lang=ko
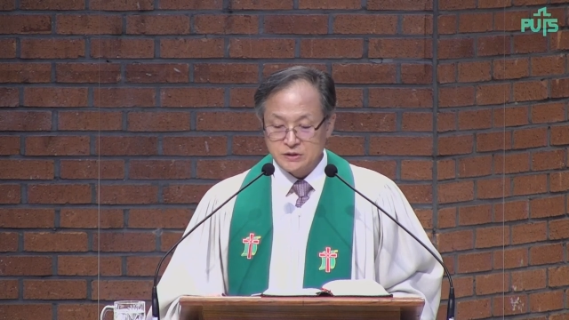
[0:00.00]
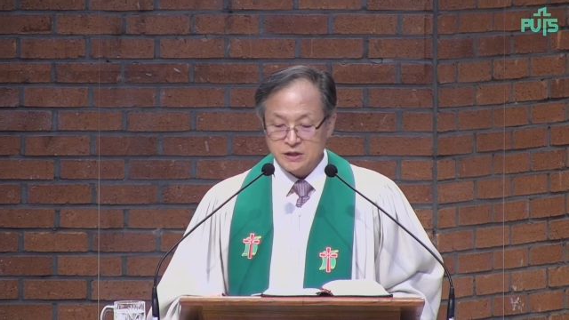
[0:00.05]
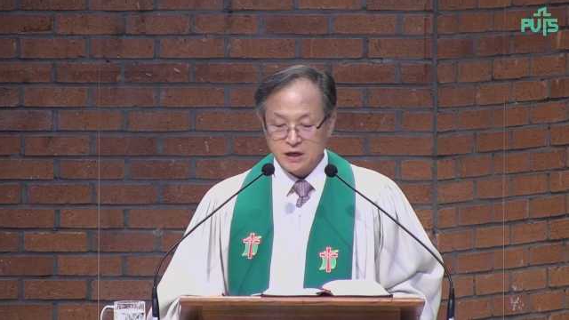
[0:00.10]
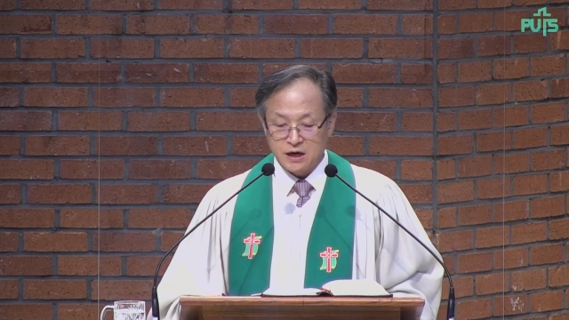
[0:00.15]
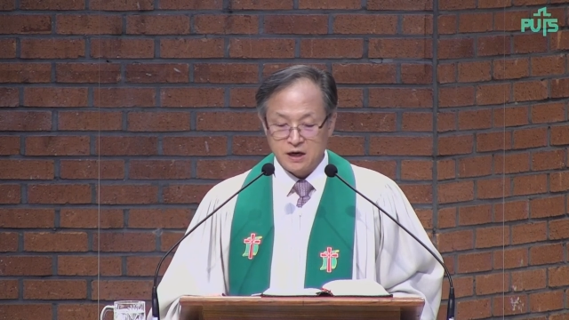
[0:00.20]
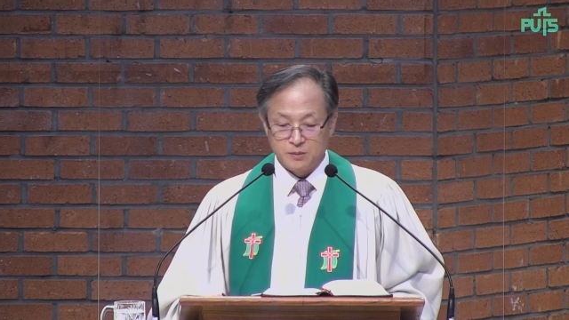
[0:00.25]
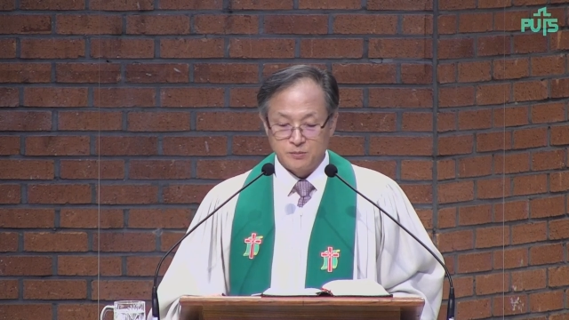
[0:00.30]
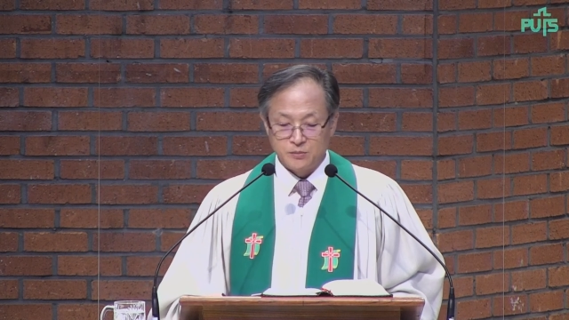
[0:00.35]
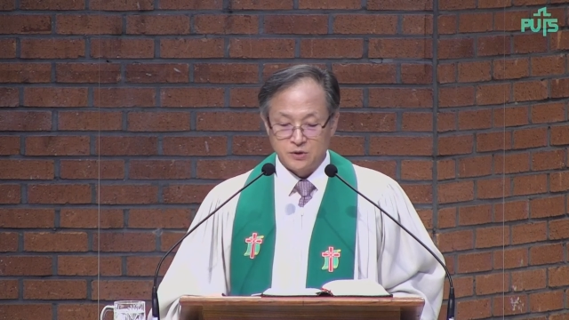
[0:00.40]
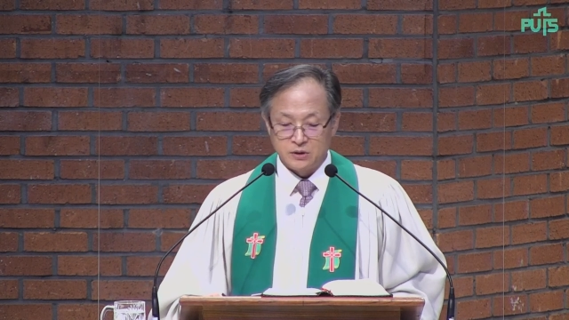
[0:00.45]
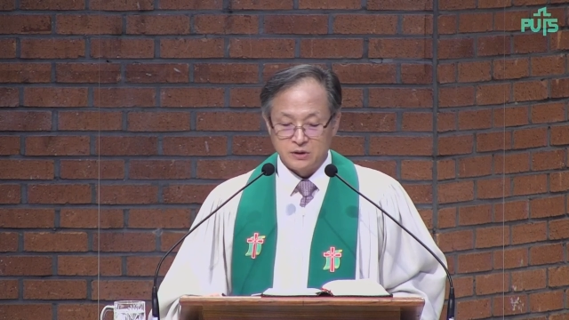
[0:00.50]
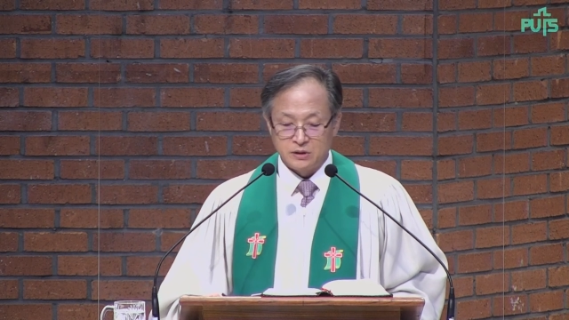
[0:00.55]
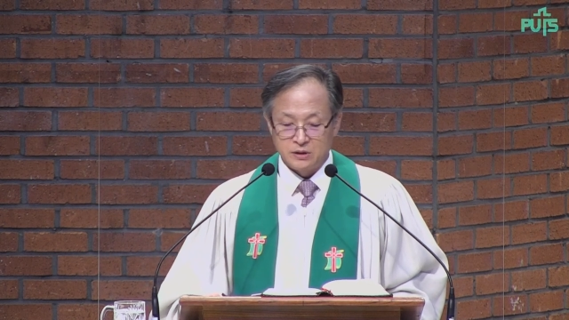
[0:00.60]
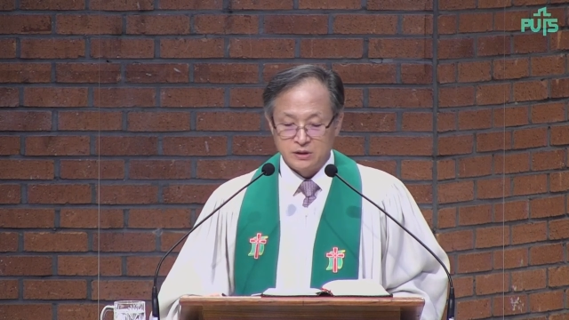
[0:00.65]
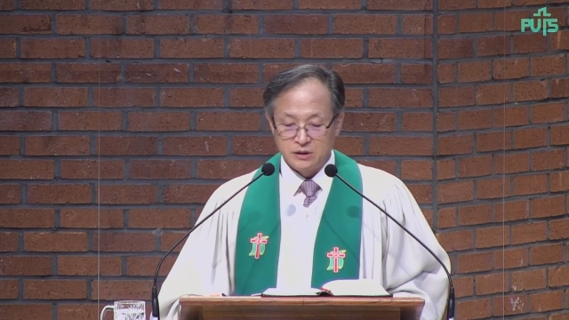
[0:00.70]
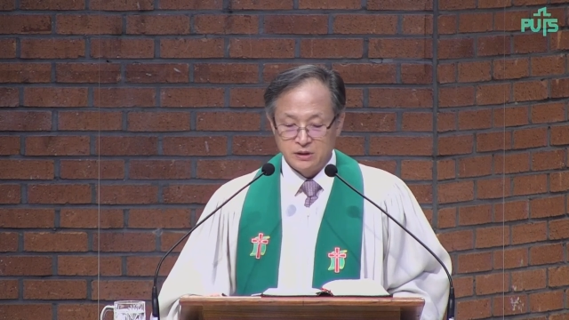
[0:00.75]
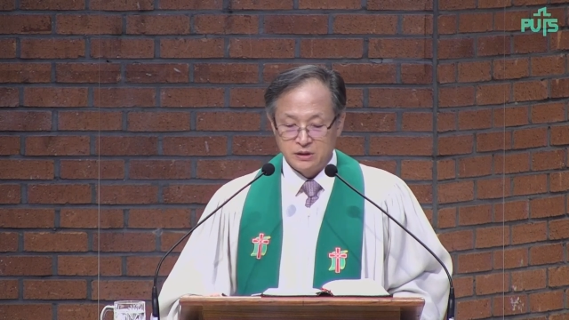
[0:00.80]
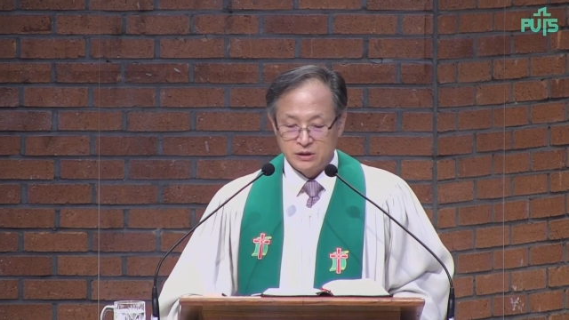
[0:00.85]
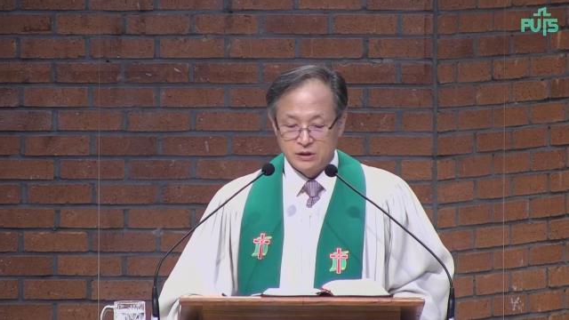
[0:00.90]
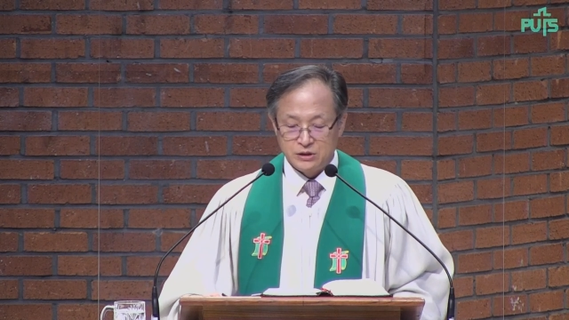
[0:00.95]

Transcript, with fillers: 삶을